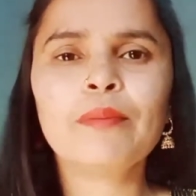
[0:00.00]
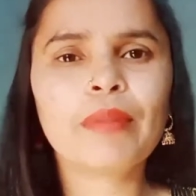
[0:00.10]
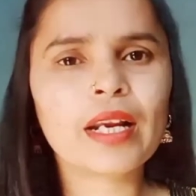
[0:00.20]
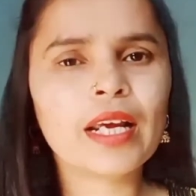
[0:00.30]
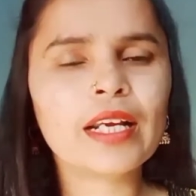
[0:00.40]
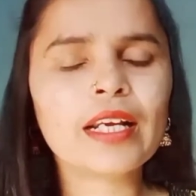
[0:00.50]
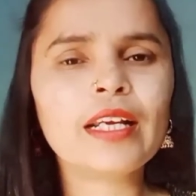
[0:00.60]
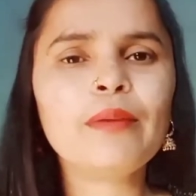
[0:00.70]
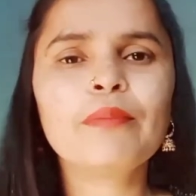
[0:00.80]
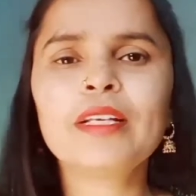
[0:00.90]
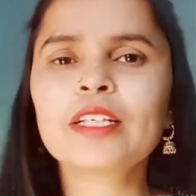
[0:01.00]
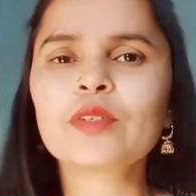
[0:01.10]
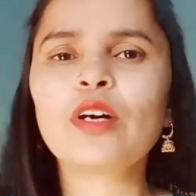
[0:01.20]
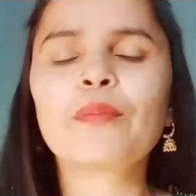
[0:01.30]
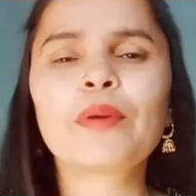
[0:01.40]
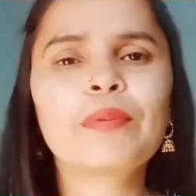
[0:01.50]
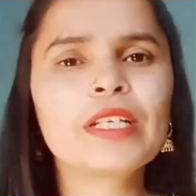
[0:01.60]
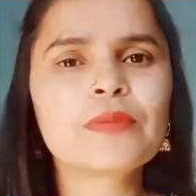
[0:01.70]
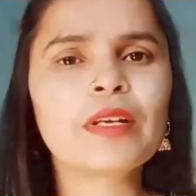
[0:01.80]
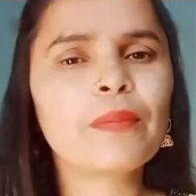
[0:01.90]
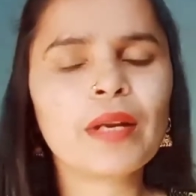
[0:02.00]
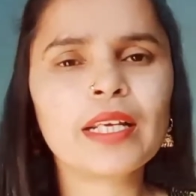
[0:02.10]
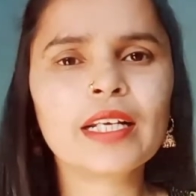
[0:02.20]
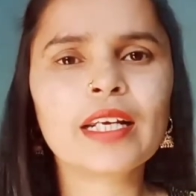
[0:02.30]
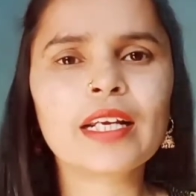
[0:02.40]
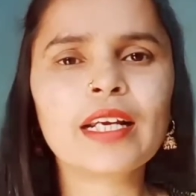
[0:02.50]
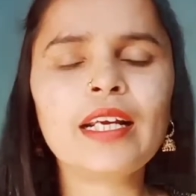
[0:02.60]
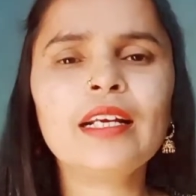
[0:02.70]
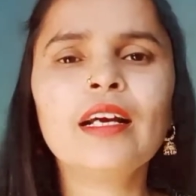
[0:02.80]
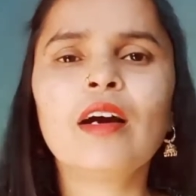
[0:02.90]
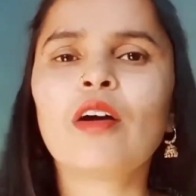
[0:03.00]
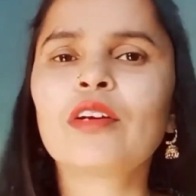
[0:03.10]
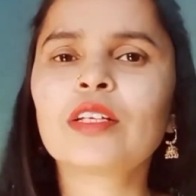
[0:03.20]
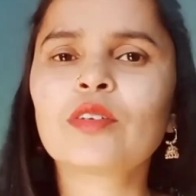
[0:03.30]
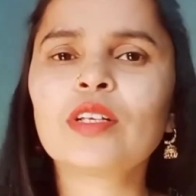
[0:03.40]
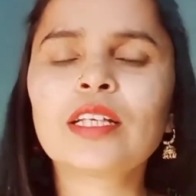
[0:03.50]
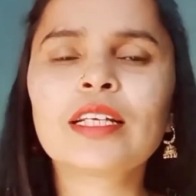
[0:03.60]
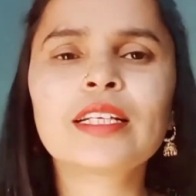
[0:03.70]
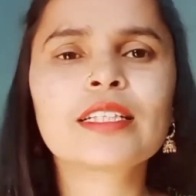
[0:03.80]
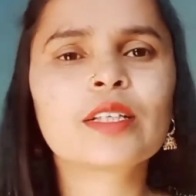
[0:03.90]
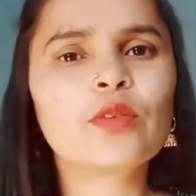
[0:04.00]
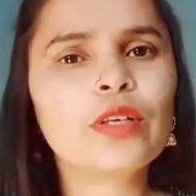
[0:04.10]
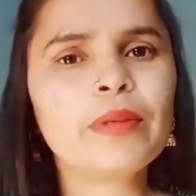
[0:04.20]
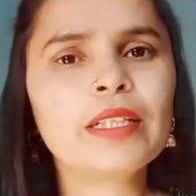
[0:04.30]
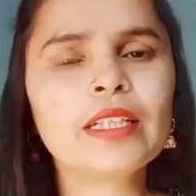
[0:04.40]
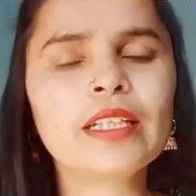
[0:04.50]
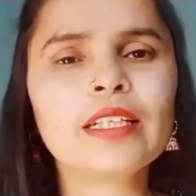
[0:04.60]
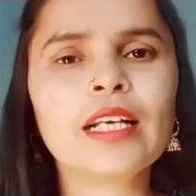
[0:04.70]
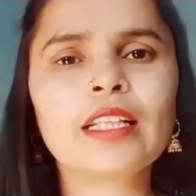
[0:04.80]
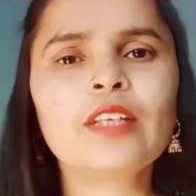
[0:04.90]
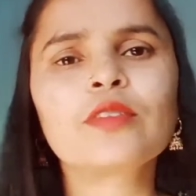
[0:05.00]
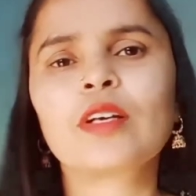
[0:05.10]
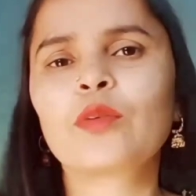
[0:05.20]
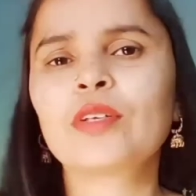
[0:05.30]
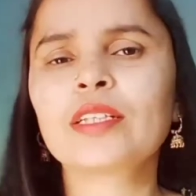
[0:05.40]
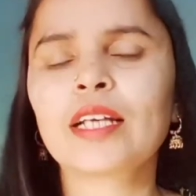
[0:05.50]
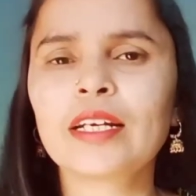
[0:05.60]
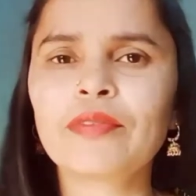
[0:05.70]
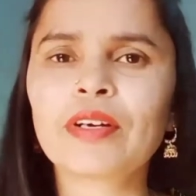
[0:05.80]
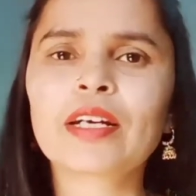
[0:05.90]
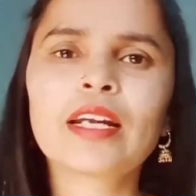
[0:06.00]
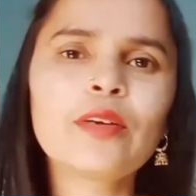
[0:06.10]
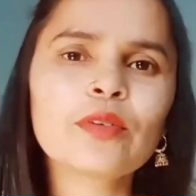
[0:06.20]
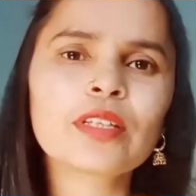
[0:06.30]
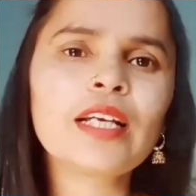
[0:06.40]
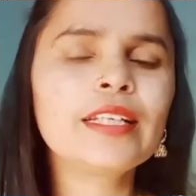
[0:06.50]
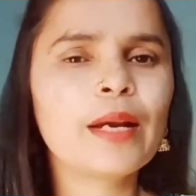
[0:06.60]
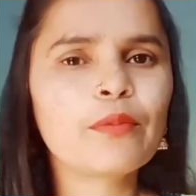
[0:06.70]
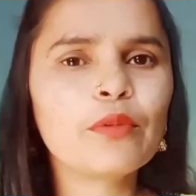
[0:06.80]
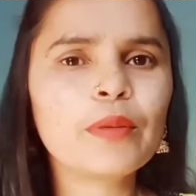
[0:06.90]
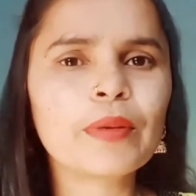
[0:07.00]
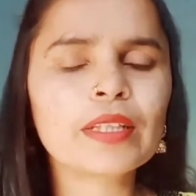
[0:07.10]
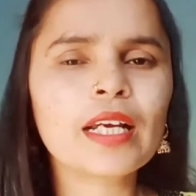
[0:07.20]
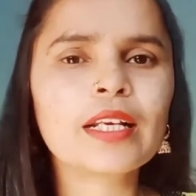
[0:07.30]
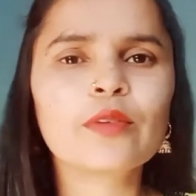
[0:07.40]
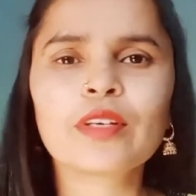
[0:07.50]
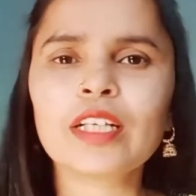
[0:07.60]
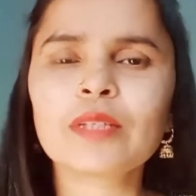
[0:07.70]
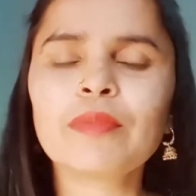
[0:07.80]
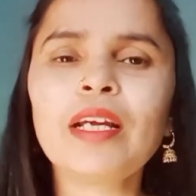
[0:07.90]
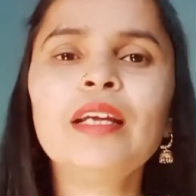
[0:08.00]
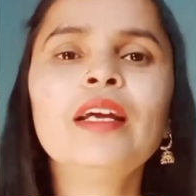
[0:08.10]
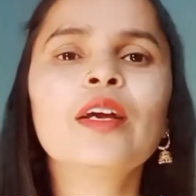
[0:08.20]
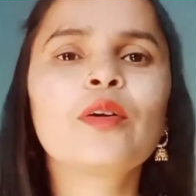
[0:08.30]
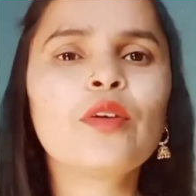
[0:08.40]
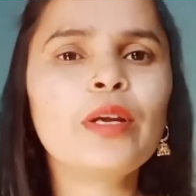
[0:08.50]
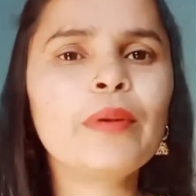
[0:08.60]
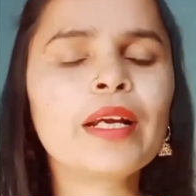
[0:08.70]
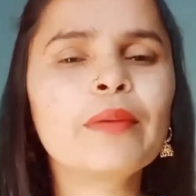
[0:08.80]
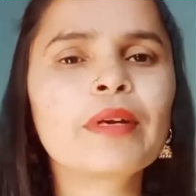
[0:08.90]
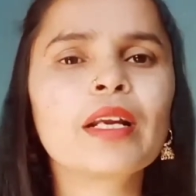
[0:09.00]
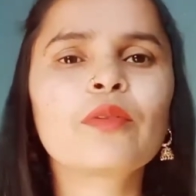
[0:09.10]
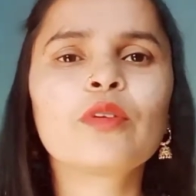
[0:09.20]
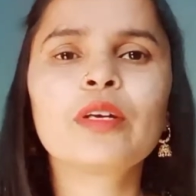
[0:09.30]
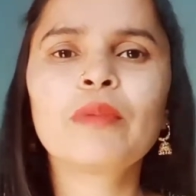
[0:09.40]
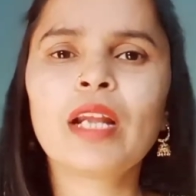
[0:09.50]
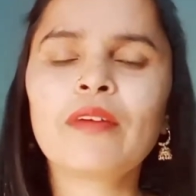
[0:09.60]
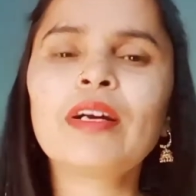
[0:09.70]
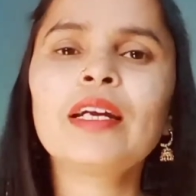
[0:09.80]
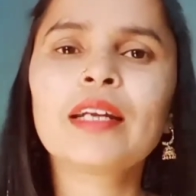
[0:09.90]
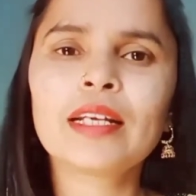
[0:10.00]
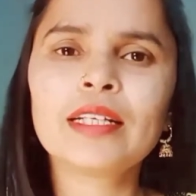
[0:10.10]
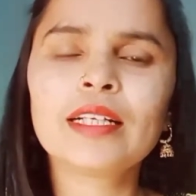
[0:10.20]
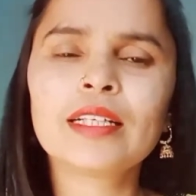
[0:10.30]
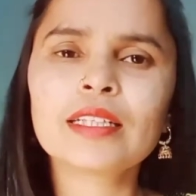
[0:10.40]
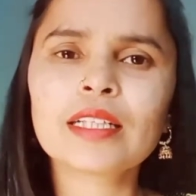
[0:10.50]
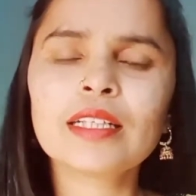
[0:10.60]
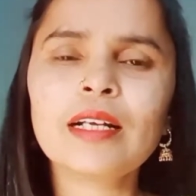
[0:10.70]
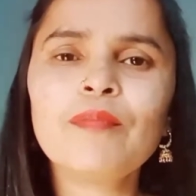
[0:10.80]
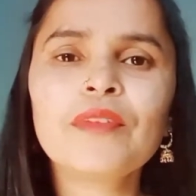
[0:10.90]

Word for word: बनाएंगे ब्लीच को अपने फेस पर अप्लाई करेंगे और नेचुरल तरीके से कोई भी चीज़ की जाती है उसका कोई साइड इफेक्ट नहीं होता ये आपको भी पता है क्योंकि इसमें कोई भी केमिकल कोई मिलावट नहीं है इसलिए